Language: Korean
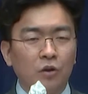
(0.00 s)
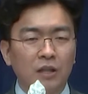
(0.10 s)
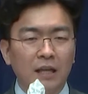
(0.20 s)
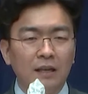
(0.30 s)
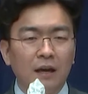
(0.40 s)

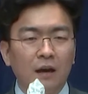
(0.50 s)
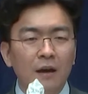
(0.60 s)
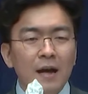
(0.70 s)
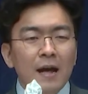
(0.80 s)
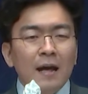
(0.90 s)
것이 아니라
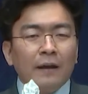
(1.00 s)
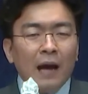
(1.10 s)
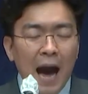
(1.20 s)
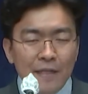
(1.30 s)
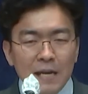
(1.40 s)

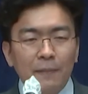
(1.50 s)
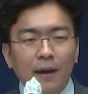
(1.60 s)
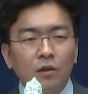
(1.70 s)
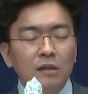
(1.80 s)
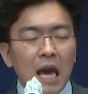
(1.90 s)

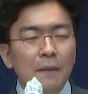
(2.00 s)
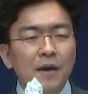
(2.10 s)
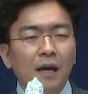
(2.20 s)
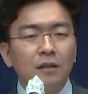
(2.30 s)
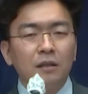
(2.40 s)
하나님께서
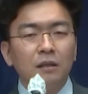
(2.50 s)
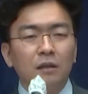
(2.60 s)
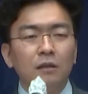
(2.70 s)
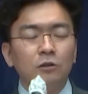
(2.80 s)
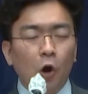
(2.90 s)
예비하신
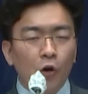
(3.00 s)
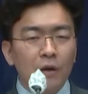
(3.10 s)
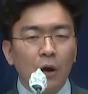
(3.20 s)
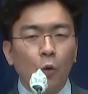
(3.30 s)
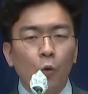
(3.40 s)
그
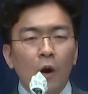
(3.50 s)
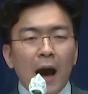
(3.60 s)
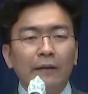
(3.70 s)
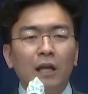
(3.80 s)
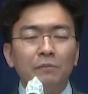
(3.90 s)
선하고
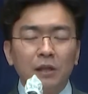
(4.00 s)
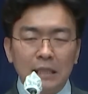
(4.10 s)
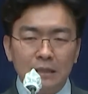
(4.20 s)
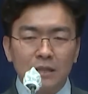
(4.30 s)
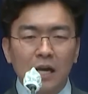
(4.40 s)
하나님 그
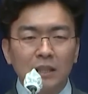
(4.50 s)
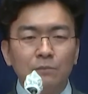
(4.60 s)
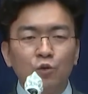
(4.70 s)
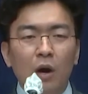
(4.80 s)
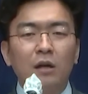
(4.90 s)

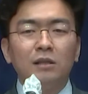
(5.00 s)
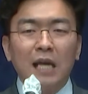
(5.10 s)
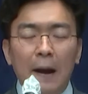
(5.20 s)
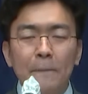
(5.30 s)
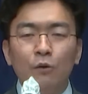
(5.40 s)
인자심과 그
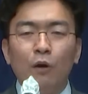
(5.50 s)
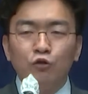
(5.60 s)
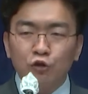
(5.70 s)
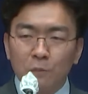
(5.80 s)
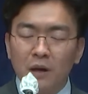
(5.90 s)
자비와
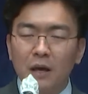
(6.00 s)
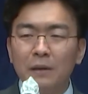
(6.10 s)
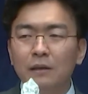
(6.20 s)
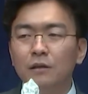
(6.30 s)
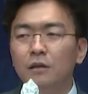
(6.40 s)

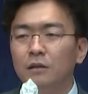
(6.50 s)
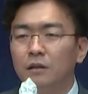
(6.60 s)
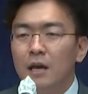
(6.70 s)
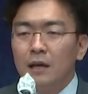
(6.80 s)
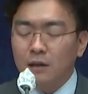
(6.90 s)
충만함이
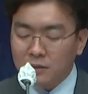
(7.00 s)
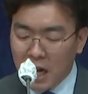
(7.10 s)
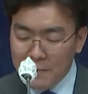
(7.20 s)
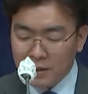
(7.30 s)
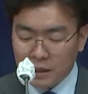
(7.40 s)
있는 그
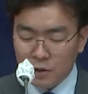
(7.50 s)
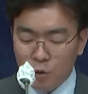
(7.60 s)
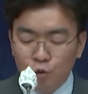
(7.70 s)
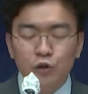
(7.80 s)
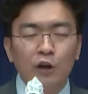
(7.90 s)
삶의
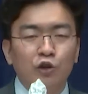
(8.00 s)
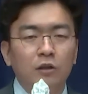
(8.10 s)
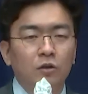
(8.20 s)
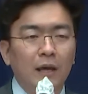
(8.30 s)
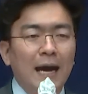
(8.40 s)
자리로 우리의
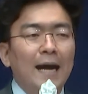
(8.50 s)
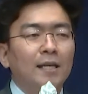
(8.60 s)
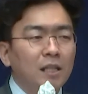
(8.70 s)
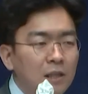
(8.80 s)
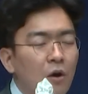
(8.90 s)
죄성이
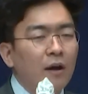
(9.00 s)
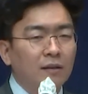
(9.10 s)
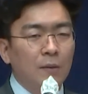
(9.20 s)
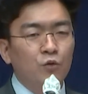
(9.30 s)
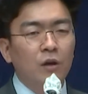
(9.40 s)
가기 싫어하기
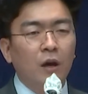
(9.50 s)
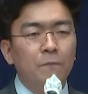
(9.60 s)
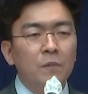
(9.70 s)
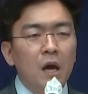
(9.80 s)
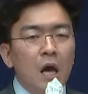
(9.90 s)
때문에
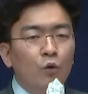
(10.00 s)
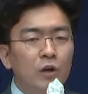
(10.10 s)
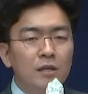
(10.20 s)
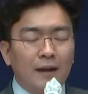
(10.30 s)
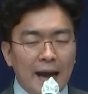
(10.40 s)

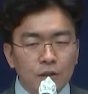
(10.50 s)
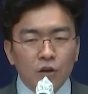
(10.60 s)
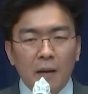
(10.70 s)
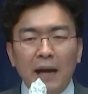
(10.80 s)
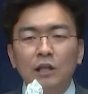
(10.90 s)
우리는
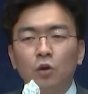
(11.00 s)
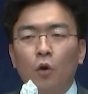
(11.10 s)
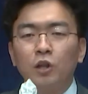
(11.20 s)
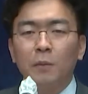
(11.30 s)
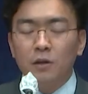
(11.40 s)
간절함 아니 더
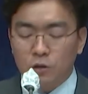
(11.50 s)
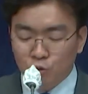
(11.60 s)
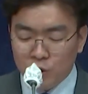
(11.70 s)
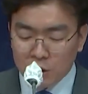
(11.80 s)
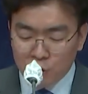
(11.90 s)
어쩌면은
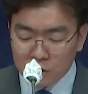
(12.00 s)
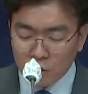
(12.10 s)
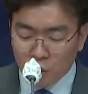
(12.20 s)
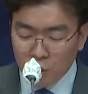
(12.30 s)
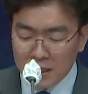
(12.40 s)
우리의
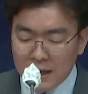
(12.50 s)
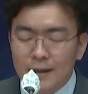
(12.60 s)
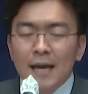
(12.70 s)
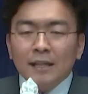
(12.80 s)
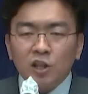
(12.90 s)
죄성으로 인한
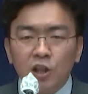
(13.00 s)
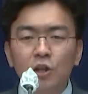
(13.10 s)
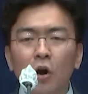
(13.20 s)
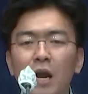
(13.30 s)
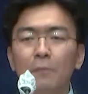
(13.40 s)

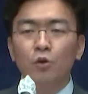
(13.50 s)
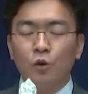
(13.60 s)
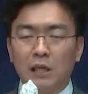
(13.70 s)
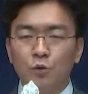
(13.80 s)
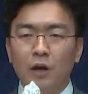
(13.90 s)
치열함으로
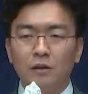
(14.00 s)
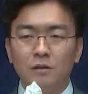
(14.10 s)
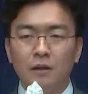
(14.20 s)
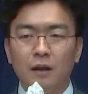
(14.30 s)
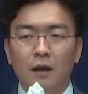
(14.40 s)
기도해야
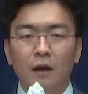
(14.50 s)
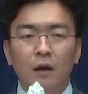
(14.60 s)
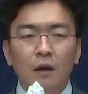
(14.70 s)
되는데